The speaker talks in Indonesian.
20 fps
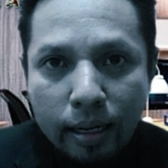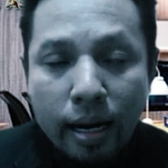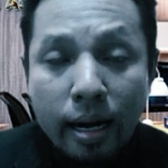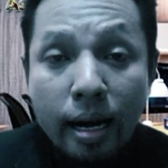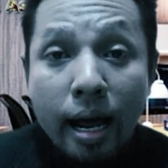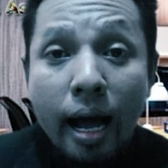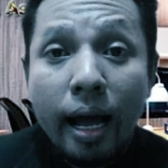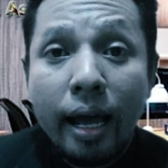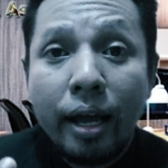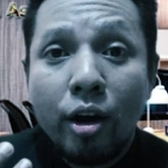
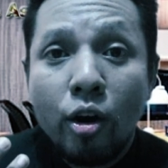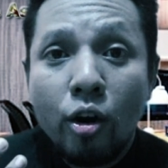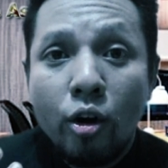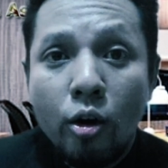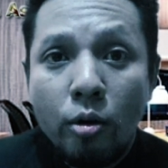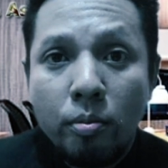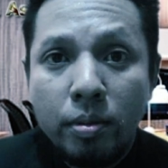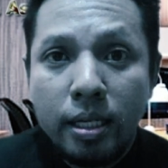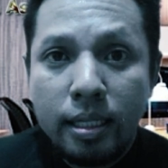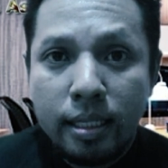dan hak
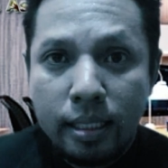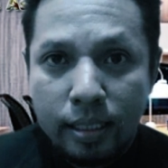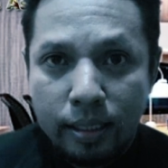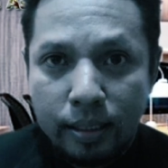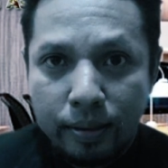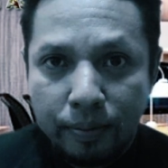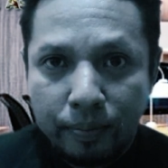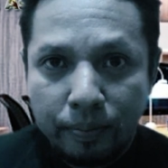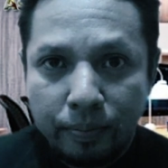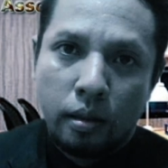ekonomi
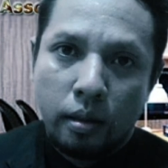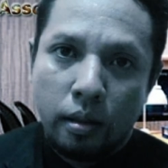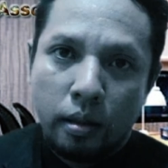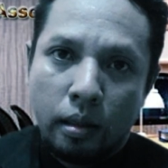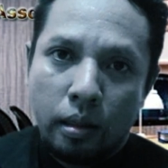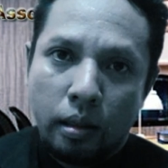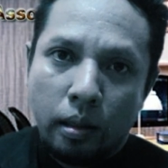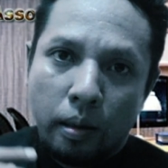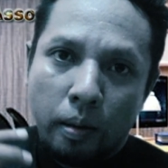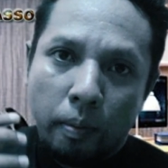
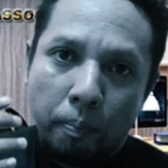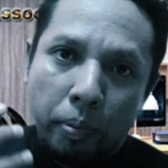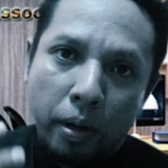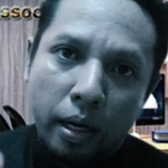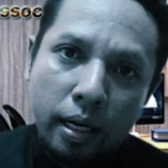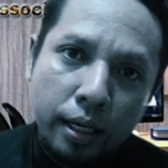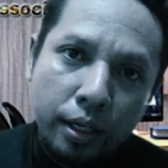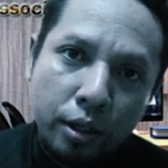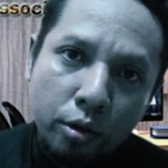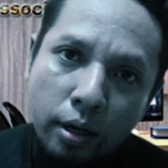
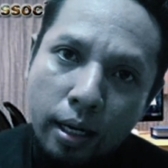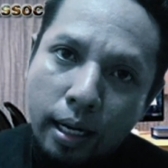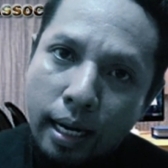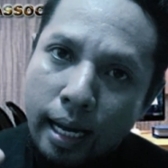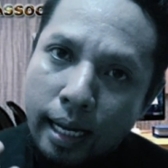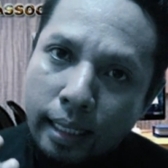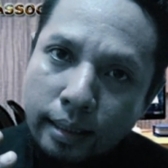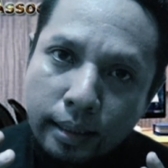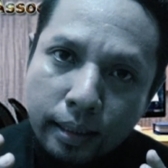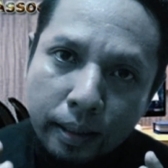perlindungan
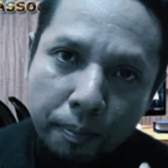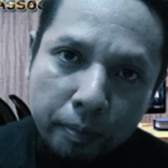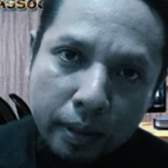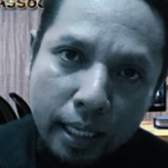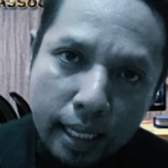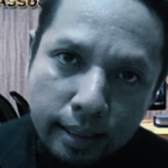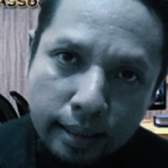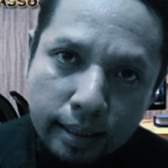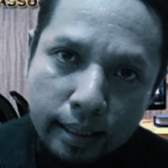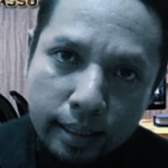hak
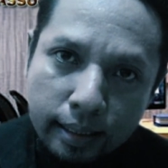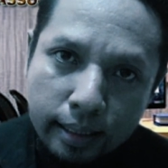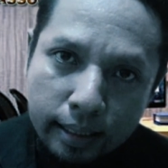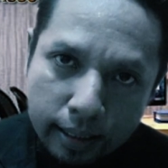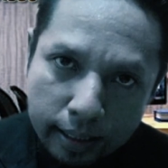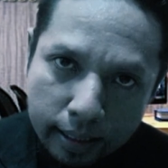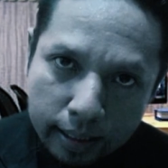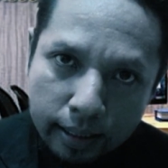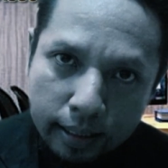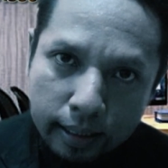cipta
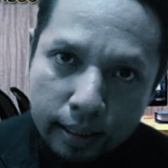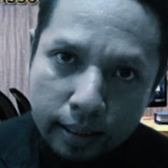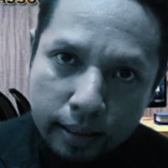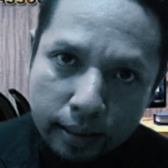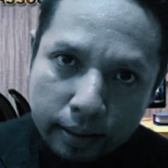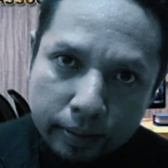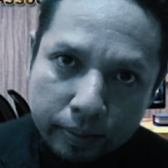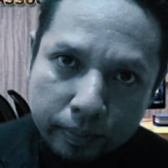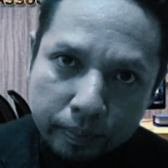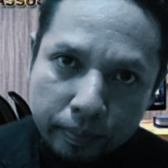
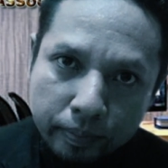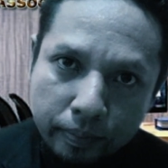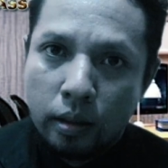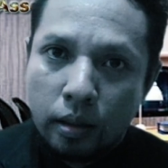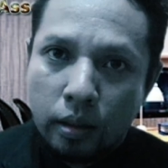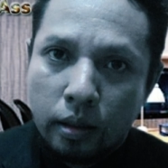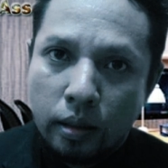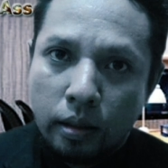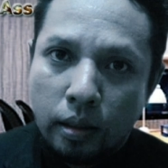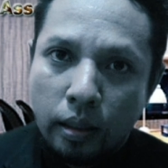sendiri
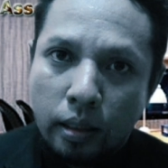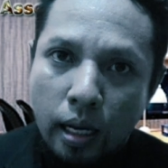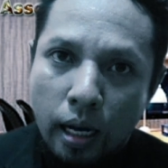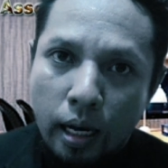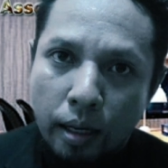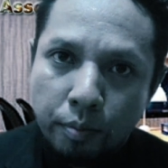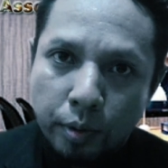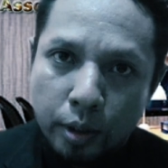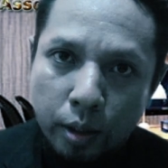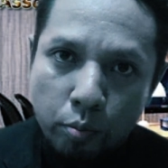di
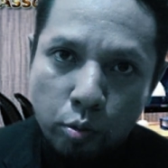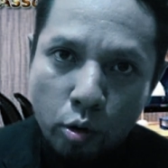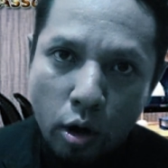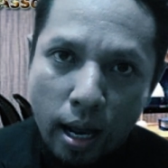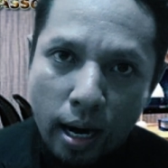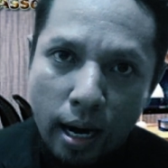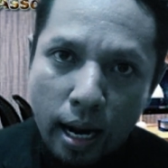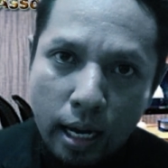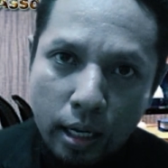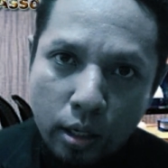dalam
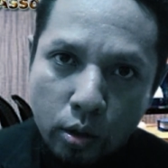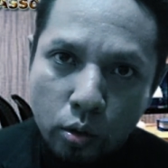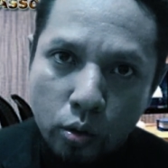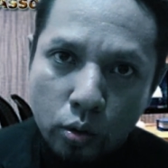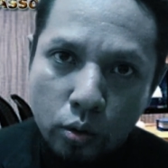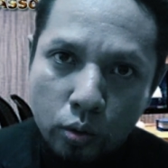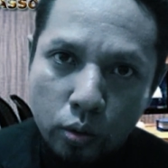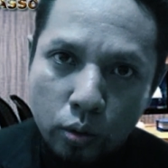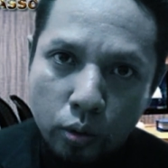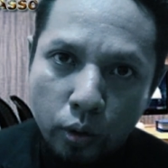sebuah
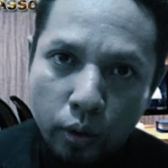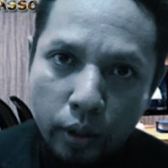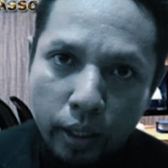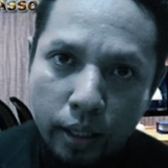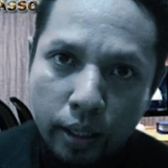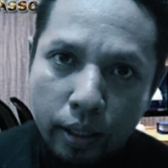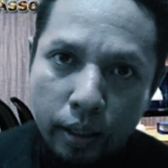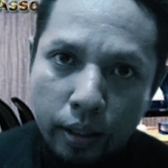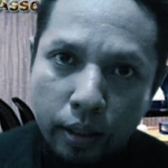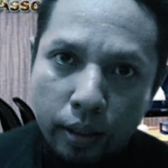lagu
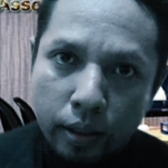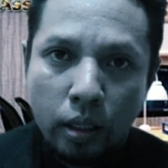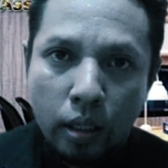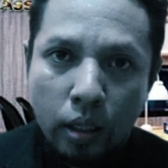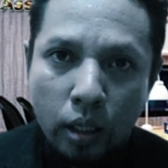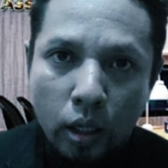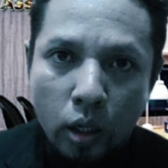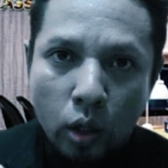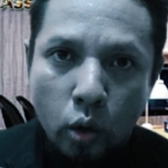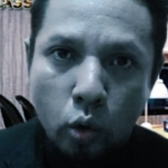ya
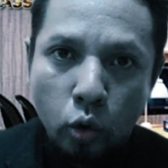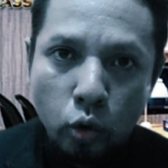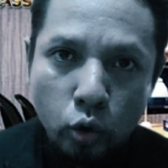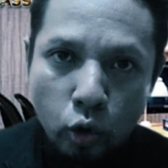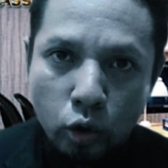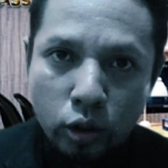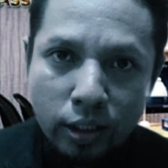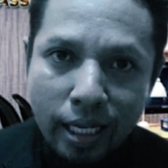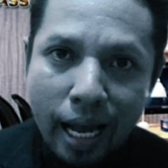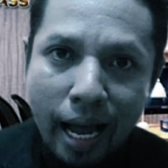
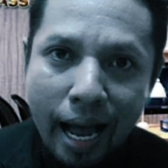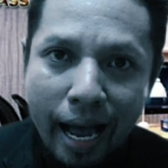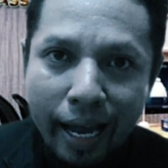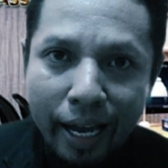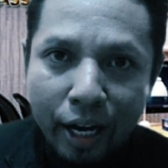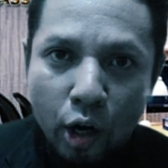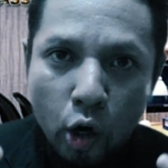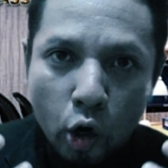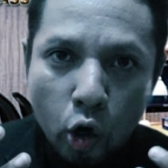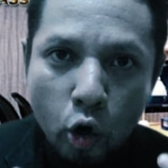khususnya hak
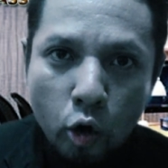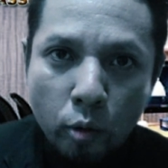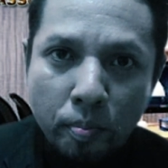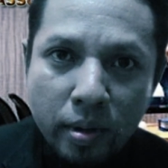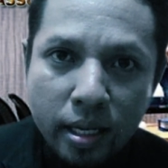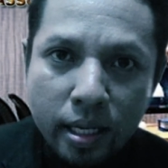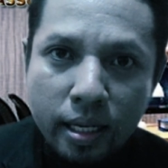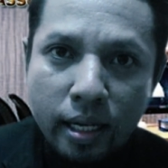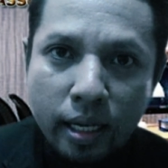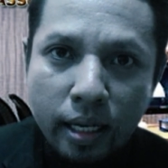
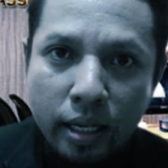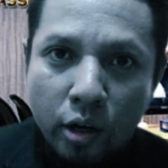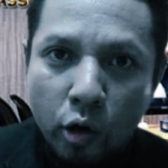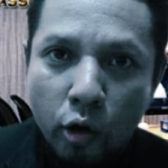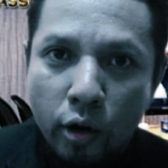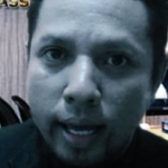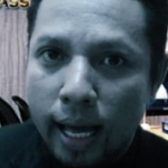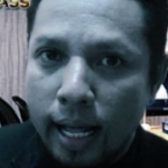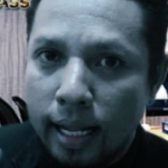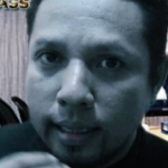ekonomi ya
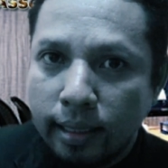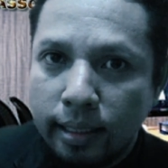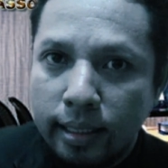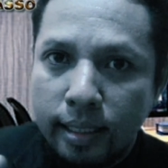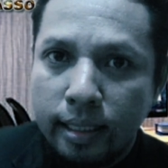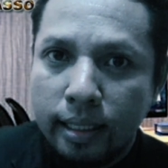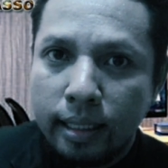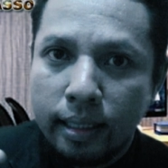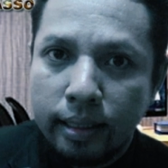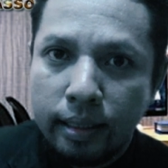
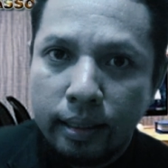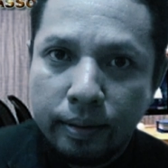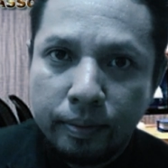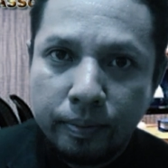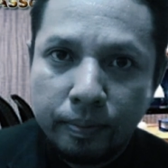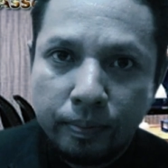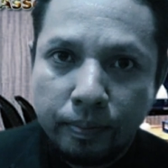royalti ya